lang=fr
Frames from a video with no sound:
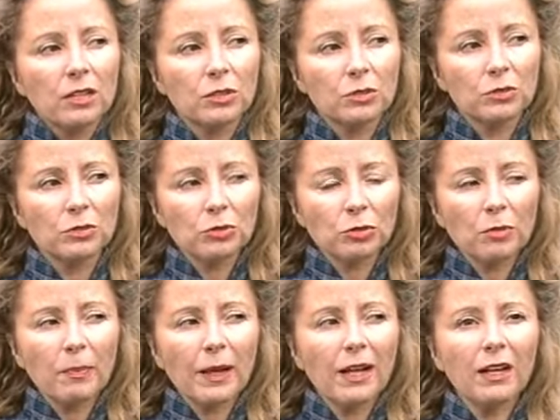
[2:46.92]
Euh,
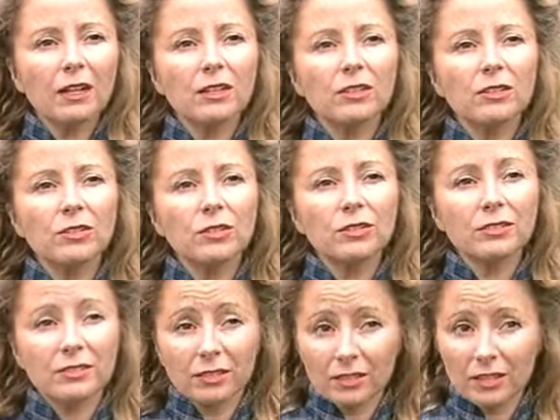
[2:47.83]
d'autre part, euh,
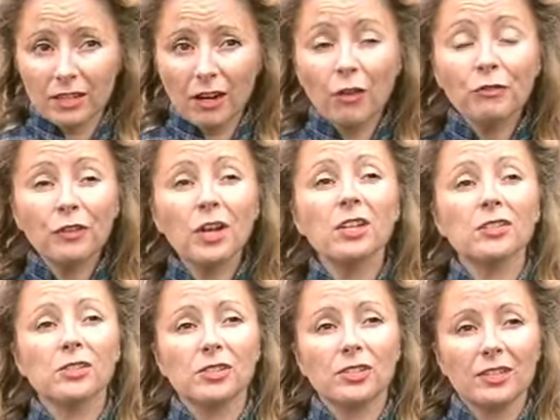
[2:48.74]
en
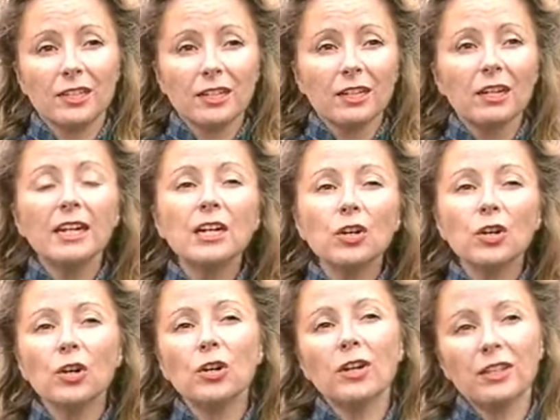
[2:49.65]
France,
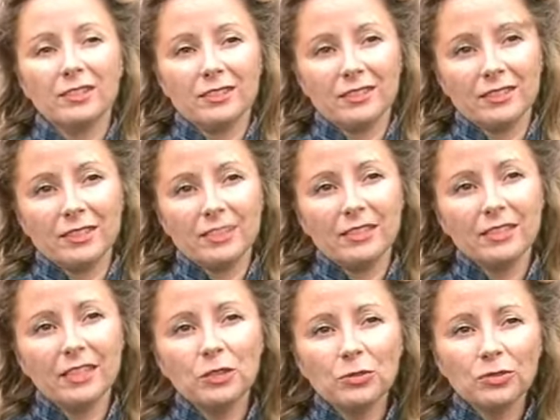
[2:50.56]
l'école
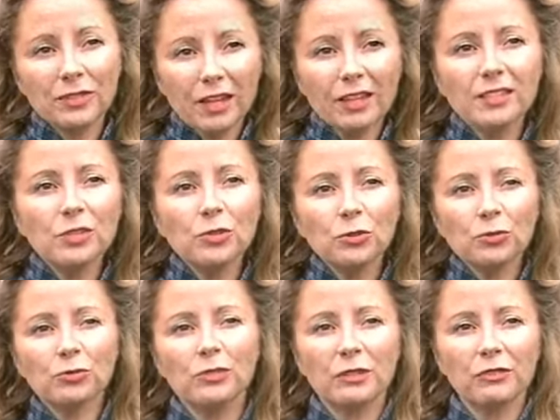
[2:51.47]
est une
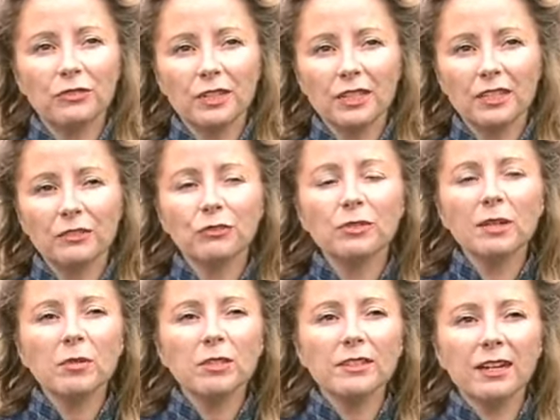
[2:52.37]
tradition tout à fait
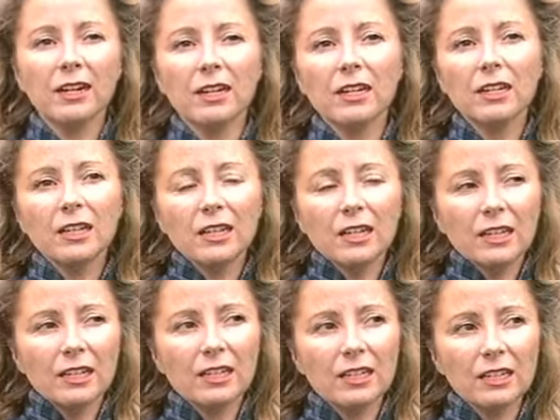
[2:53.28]
fondamentale.
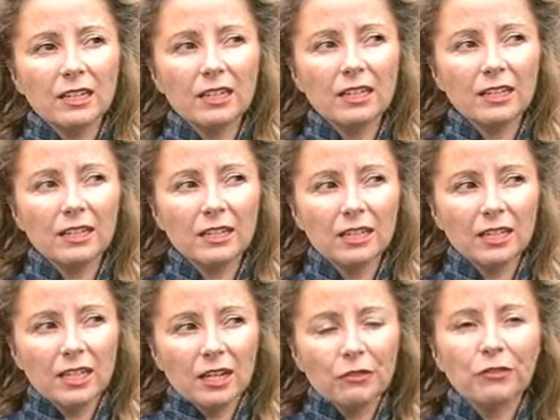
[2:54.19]
Et les
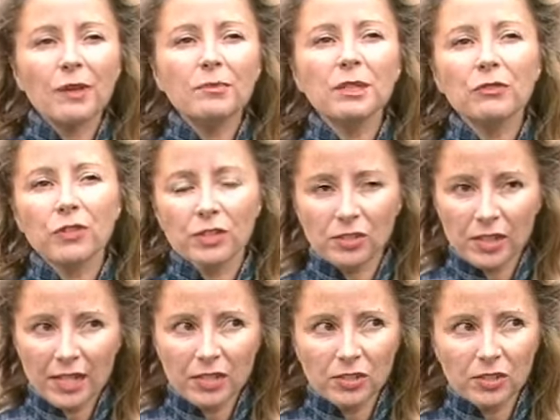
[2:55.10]
familles
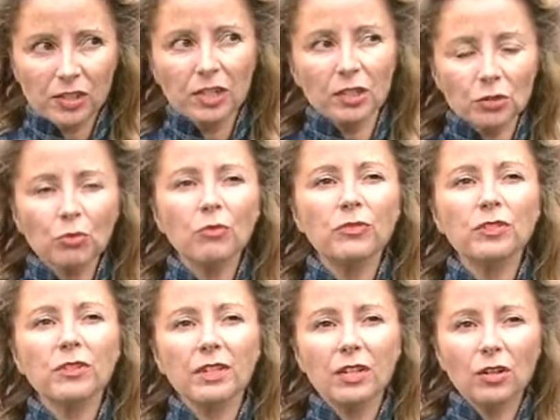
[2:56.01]
françaises
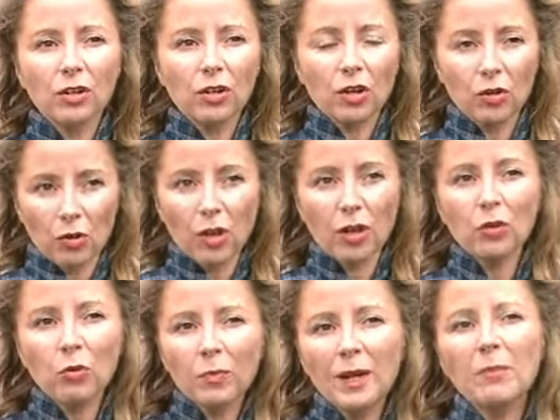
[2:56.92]
trouvent dans l'école un,
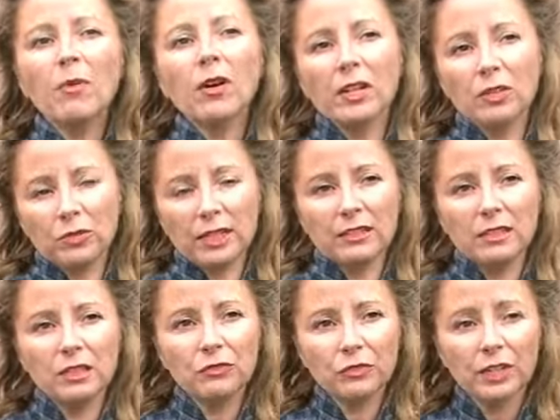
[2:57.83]
complément
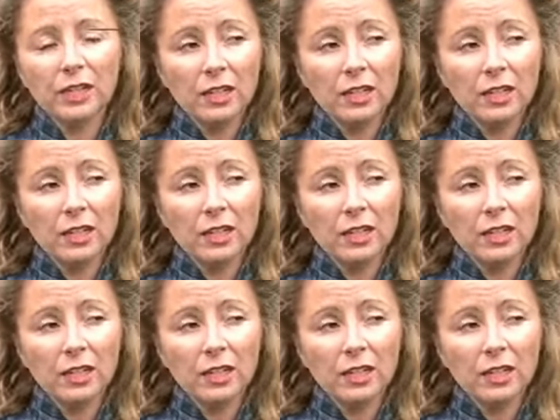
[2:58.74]
éducatif